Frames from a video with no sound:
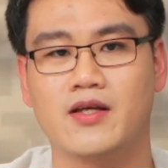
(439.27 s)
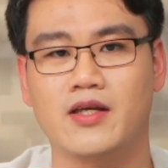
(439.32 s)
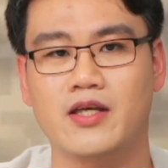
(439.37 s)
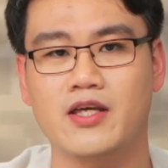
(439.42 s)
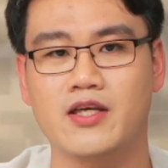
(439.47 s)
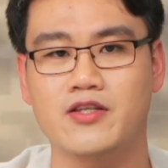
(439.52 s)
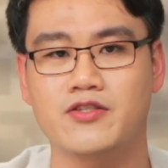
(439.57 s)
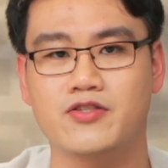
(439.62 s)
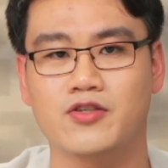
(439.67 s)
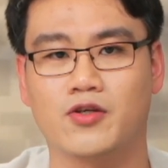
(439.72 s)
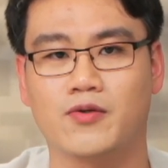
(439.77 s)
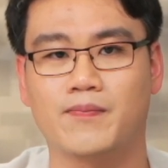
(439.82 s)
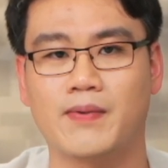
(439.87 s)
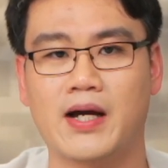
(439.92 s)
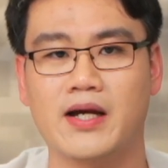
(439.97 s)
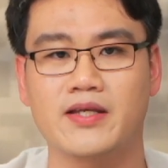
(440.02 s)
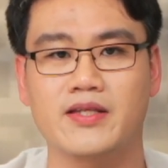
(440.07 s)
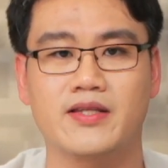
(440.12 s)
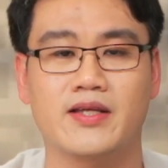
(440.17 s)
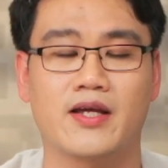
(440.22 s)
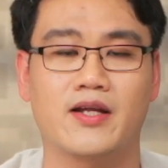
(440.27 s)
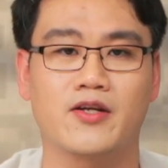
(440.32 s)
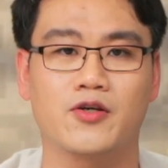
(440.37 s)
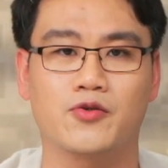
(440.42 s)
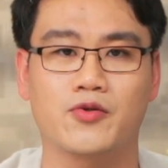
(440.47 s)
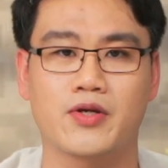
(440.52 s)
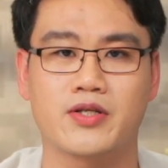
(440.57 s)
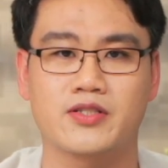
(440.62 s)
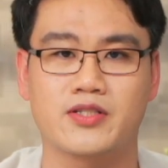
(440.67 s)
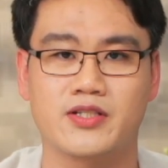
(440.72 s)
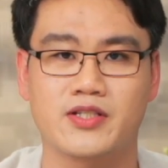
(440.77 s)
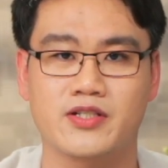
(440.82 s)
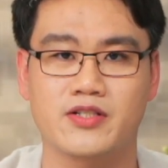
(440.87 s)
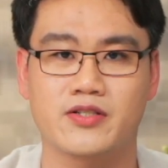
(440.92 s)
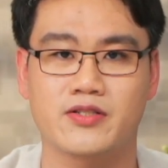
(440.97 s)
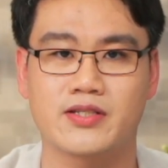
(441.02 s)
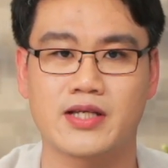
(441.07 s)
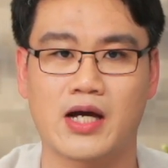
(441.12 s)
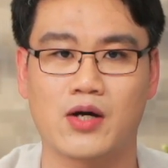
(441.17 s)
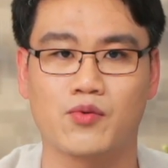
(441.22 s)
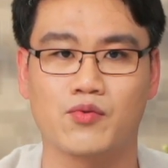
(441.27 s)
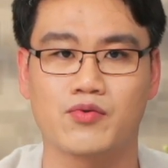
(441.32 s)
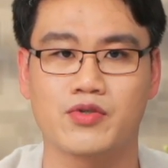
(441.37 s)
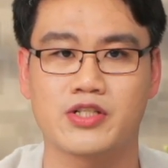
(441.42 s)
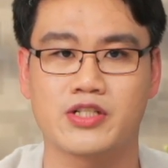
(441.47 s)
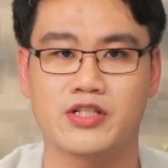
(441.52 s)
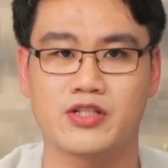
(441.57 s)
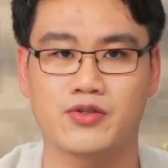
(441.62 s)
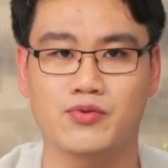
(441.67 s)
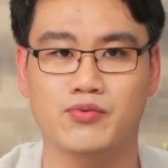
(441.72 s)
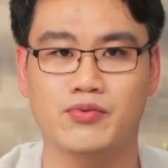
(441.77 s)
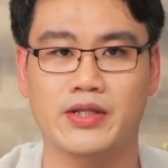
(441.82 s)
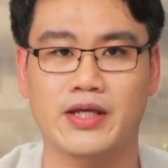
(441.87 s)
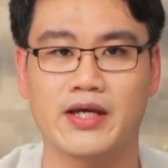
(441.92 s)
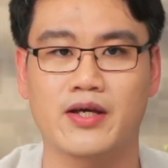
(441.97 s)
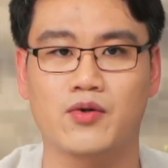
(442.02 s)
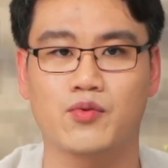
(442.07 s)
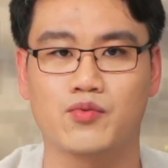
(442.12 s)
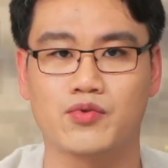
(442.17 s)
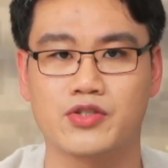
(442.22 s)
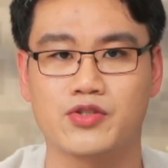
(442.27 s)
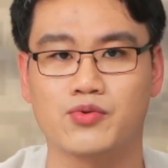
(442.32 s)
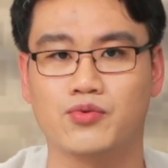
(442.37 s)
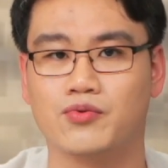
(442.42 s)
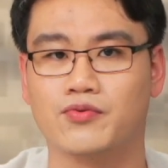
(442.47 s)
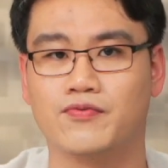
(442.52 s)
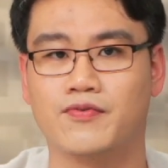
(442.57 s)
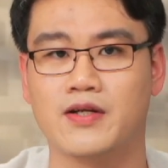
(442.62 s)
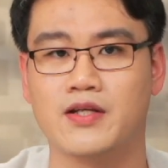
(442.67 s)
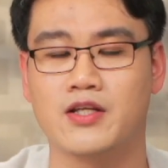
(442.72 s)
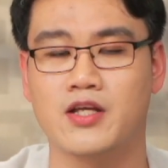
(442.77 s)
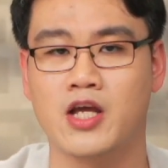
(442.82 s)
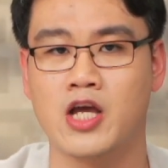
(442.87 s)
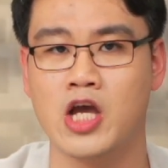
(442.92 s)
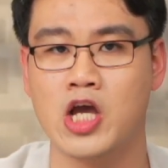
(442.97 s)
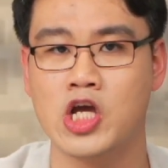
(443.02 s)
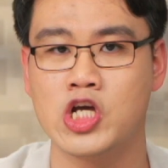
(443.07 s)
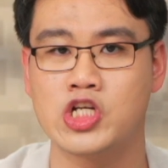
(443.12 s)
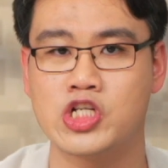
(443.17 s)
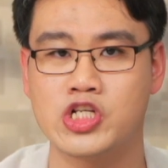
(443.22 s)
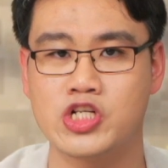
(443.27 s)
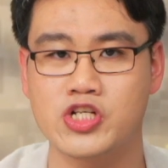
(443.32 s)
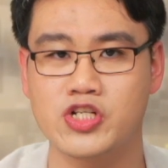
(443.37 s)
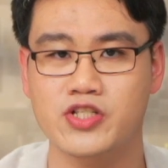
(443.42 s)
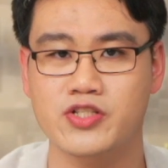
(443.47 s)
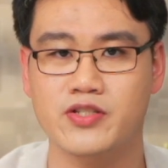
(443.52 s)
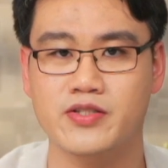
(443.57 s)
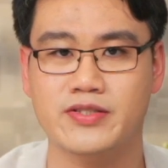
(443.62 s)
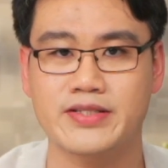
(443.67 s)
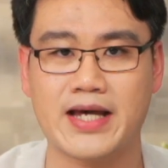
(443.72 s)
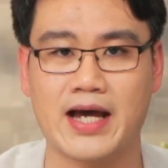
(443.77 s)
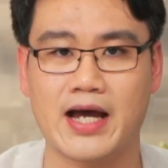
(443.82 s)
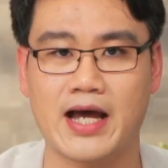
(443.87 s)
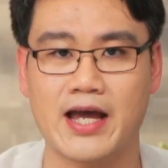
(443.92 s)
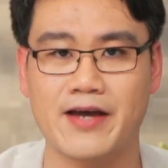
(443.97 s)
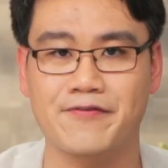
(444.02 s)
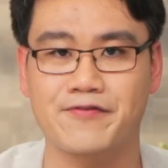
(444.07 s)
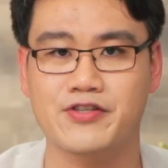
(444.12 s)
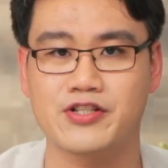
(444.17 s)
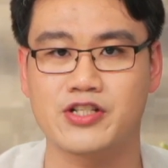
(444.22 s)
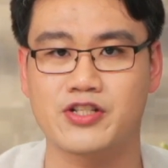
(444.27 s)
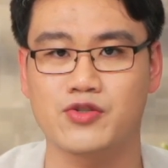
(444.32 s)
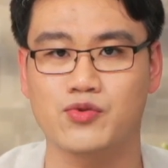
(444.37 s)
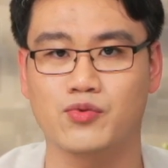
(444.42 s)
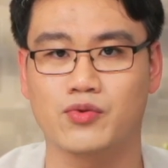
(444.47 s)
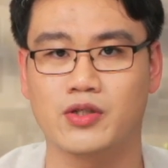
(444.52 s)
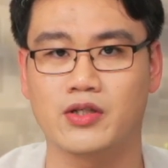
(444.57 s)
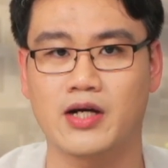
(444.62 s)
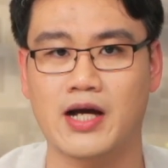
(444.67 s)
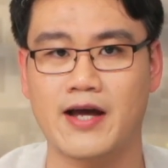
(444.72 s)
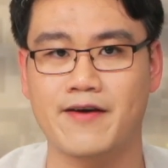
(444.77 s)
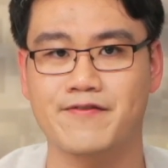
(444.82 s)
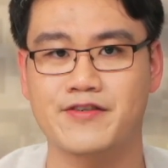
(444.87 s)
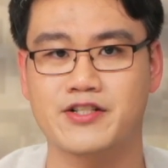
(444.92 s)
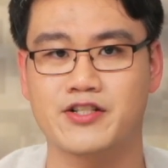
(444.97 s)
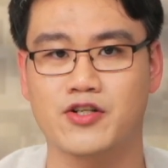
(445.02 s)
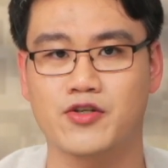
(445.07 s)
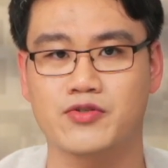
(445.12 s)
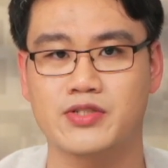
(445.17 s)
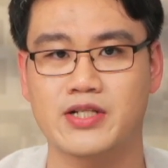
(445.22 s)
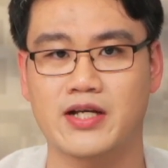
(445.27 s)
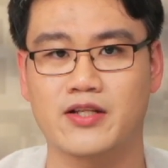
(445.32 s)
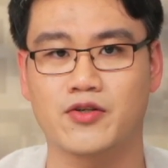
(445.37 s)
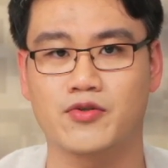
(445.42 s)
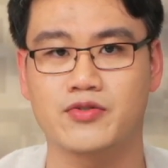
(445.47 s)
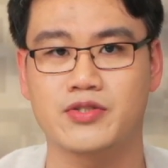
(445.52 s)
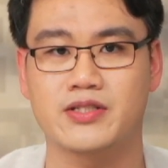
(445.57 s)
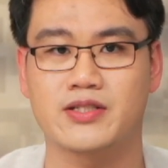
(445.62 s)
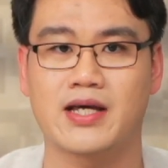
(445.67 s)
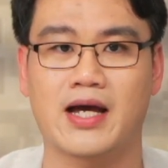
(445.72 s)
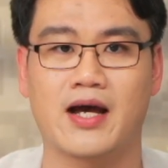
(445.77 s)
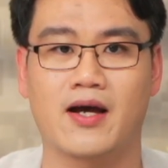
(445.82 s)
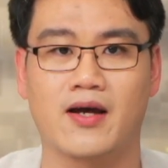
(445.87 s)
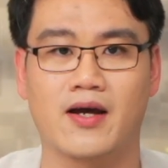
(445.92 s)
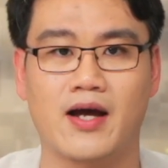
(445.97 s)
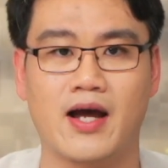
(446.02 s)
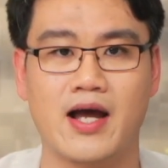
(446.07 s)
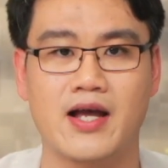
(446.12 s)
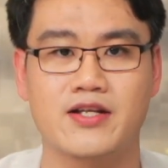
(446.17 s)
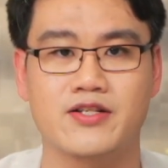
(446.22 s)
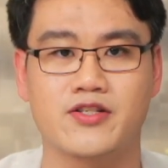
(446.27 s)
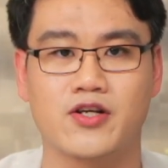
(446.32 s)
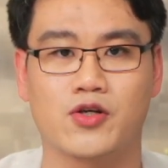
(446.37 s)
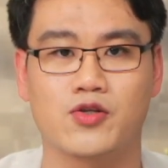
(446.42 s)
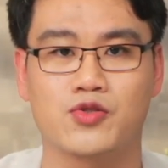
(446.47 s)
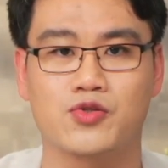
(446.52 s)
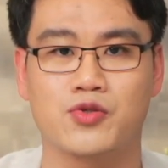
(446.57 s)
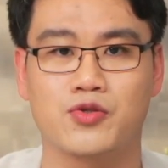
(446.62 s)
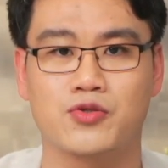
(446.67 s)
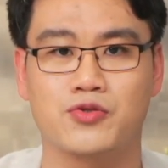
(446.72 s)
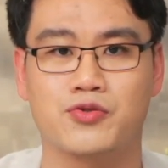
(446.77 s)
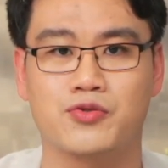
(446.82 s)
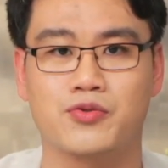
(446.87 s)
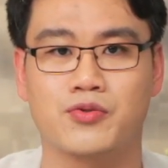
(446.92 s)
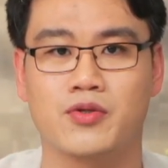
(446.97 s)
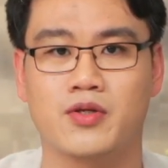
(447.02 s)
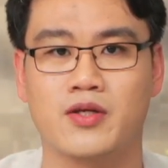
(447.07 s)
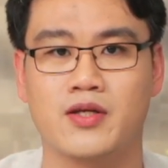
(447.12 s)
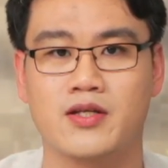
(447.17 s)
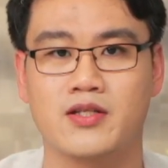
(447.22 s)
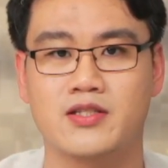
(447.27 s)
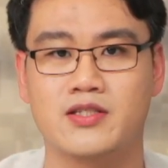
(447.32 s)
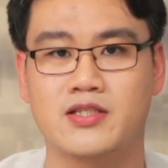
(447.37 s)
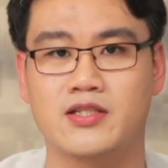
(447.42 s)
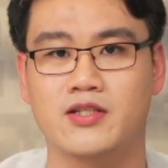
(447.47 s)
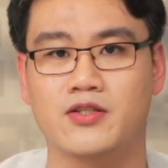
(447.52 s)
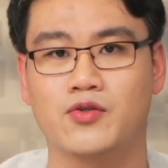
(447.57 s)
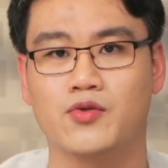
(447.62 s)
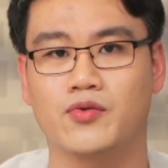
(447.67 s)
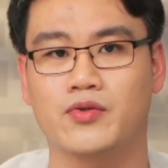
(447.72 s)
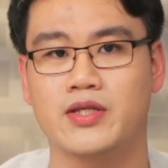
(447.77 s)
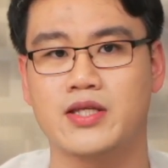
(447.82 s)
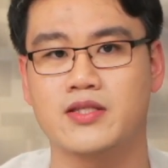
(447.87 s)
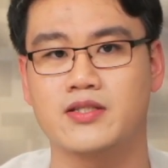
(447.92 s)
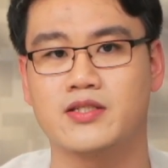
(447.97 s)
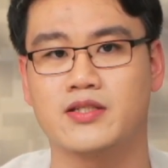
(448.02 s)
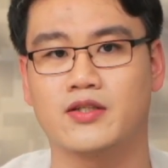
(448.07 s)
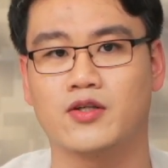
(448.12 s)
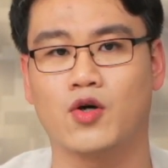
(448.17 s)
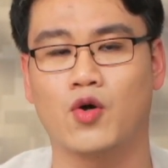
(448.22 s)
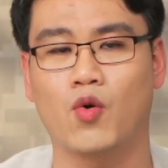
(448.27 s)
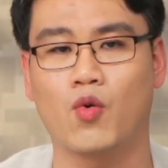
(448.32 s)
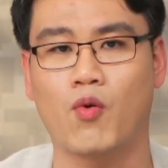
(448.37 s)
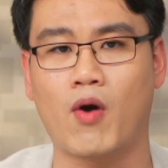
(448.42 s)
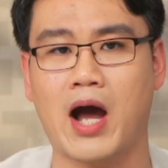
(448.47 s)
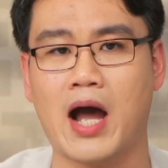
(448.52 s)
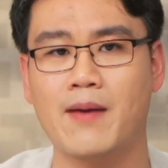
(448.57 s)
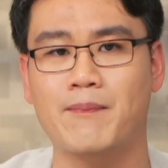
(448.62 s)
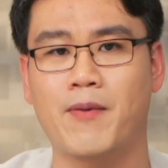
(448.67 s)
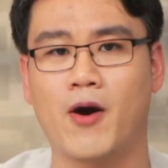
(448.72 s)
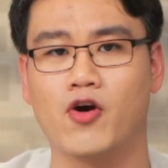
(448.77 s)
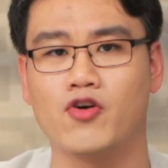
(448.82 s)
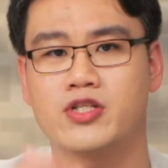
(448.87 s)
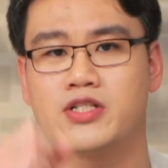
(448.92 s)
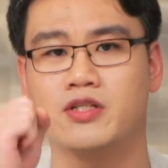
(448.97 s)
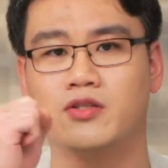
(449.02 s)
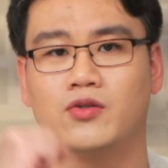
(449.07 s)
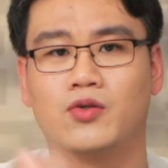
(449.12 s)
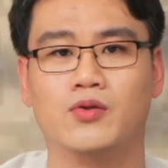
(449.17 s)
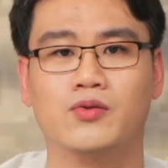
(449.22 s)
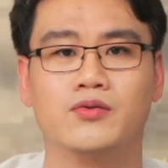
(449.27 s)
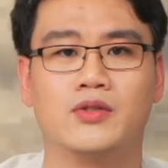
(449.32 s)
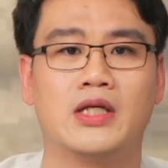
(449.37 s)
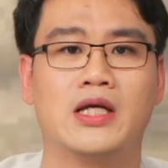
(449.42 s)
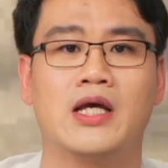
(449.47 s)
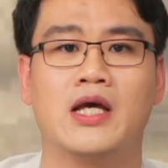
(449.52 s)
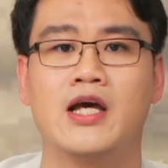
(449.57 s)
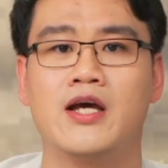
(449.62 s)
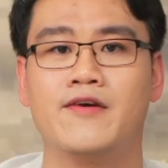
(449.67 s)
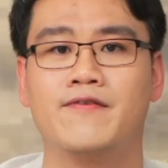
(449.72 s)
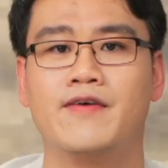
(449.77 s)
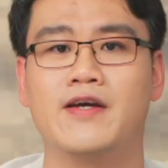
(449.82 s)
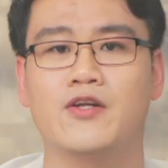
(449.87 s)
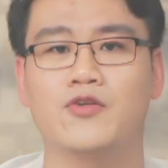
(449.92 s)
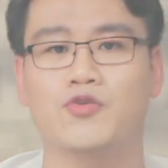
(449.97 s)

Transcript: 一九八一年六月七日下午十五点五十五分，十四架 F 十五和 F 十六战斗机啊按照顺序。启动引擎，滑跑升空。为了